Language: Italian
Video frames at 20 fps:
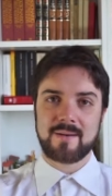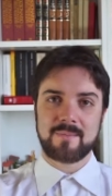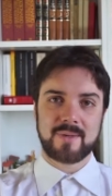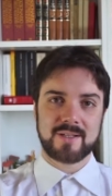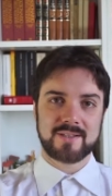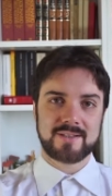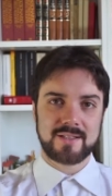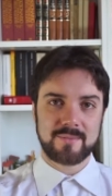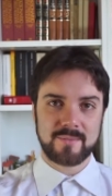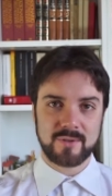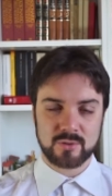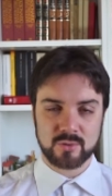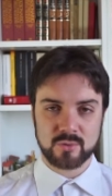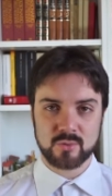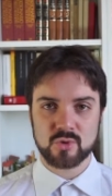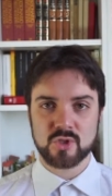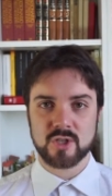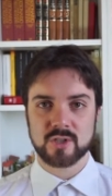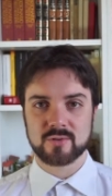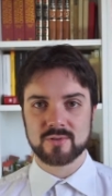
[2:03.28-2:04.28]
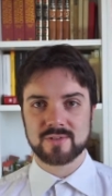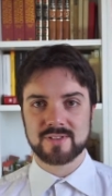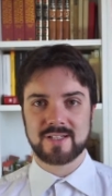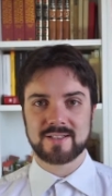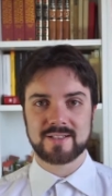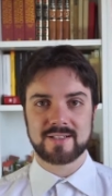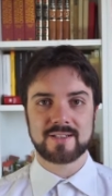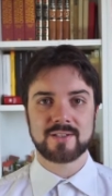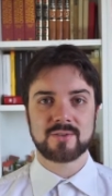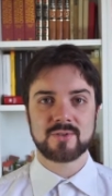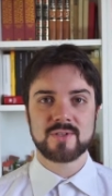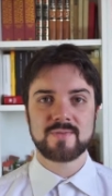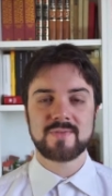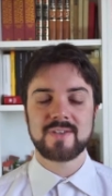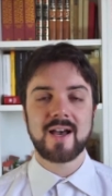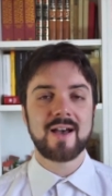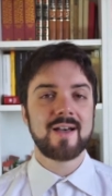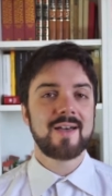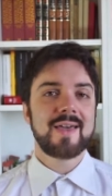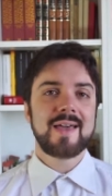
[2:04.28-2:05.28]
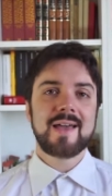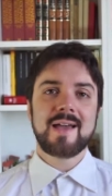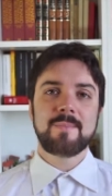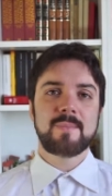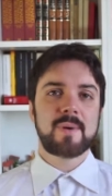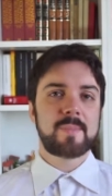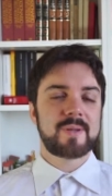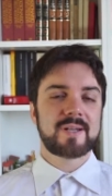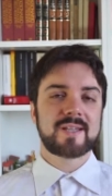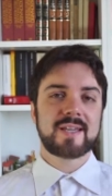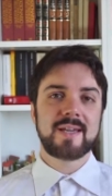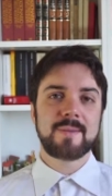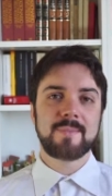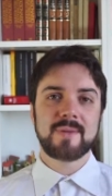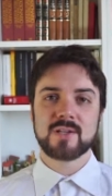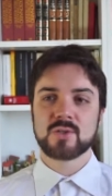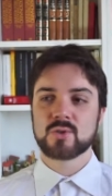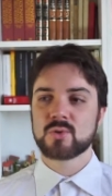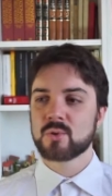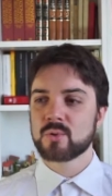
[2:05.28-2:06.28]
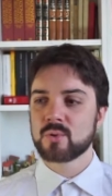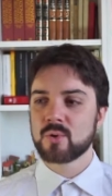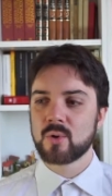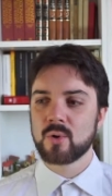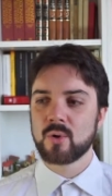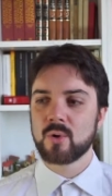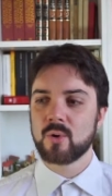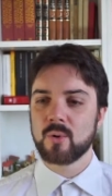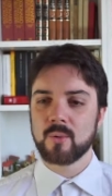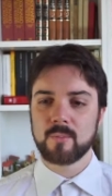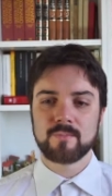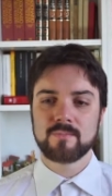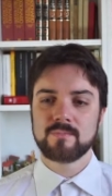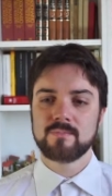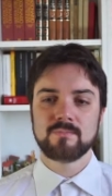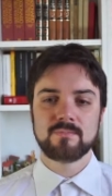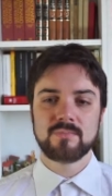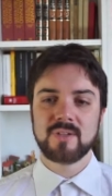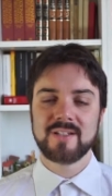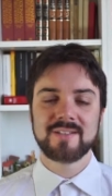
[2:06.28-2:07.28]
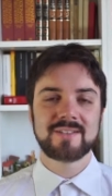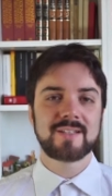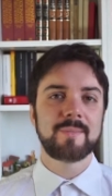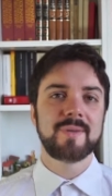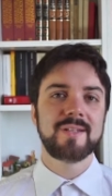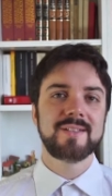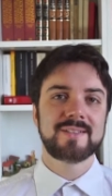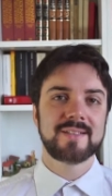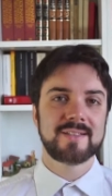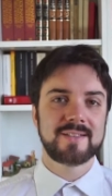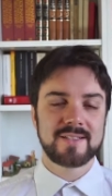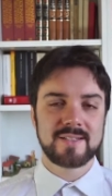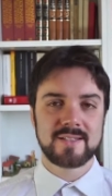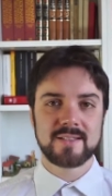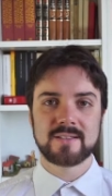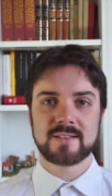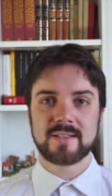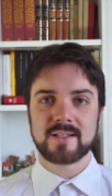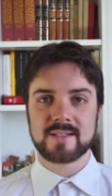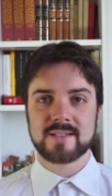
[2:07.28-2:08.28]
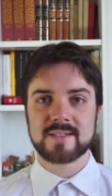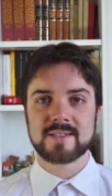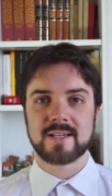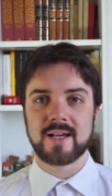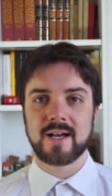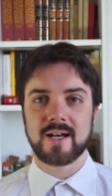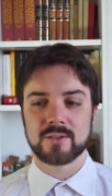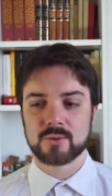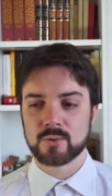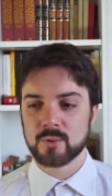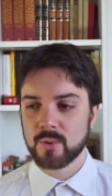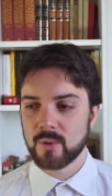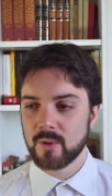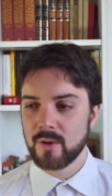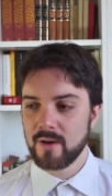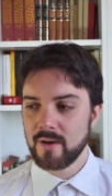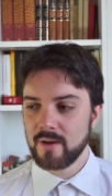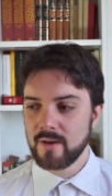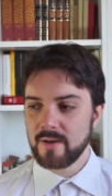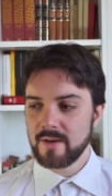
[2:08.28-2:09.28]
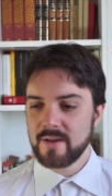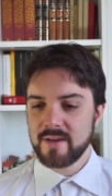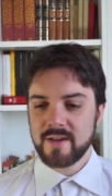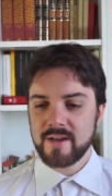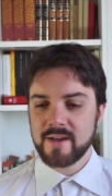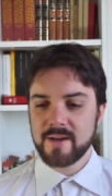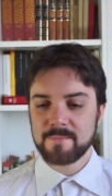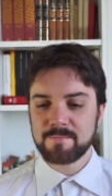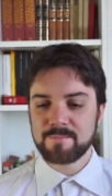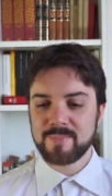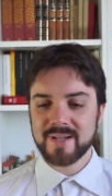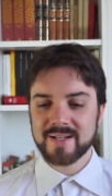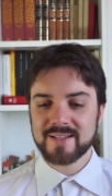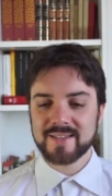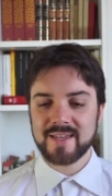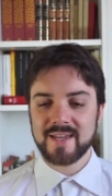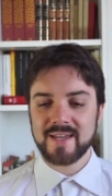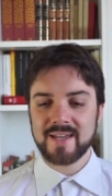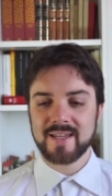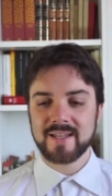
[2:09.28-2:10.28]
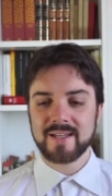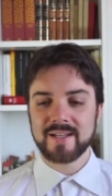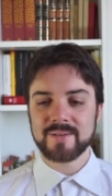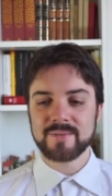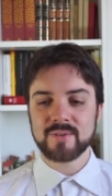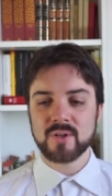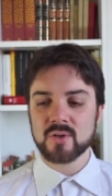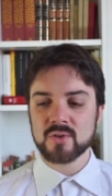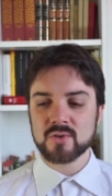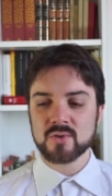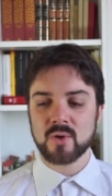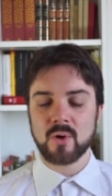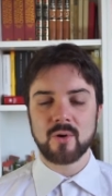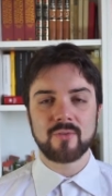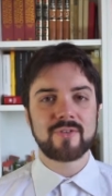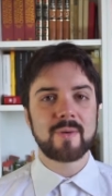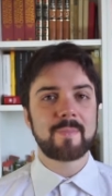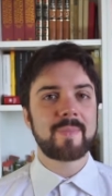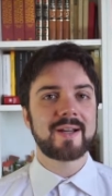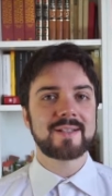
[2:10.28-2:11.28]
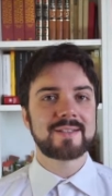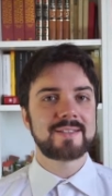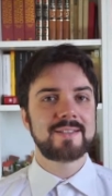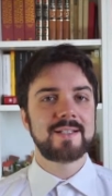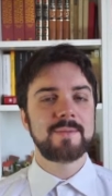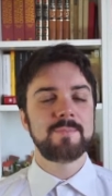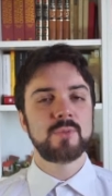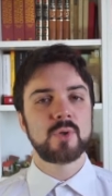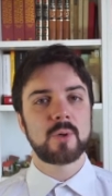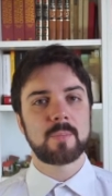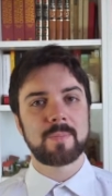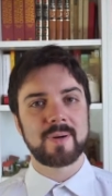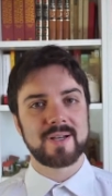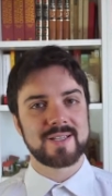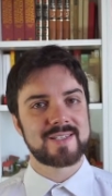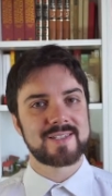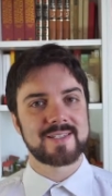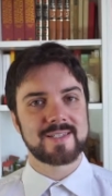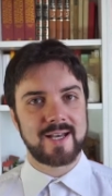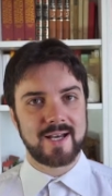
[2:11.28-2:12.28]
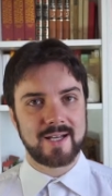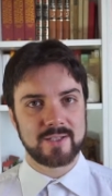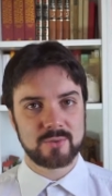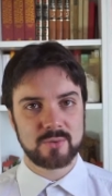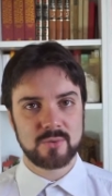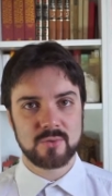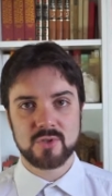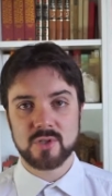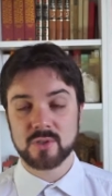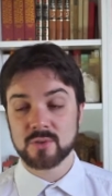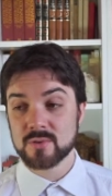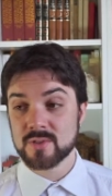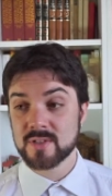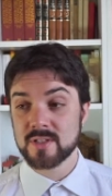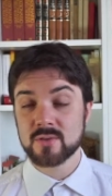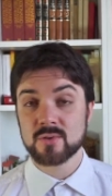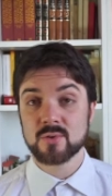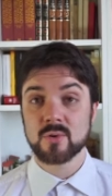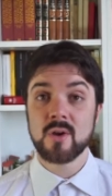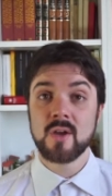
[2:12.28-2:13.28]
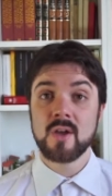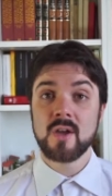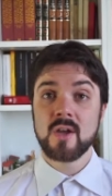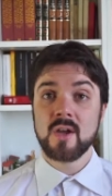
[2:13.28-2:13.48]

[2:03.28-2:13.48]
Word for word: il mantenimento di un certo standard e così via, ma perché me ne sono lentamente disinteressato eh, perché non lo so, fa parte del mio passato in un certo senso.